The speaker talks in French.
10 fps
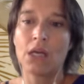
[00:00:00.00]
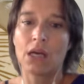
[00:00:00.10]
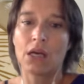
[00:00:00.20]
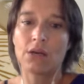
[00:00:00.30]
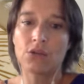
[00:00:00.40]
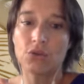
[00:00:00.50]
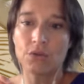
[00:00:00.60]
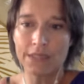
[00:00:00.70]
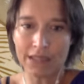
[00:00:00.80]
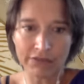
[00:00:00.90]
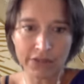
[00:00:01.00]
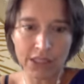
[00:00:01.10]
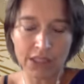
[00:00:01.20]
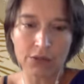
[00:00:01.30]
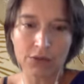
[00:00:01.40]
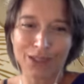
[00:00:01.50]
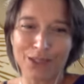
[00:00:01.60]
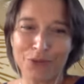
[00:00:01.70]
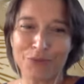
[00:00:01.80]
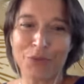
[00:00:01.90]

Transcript: je savais quel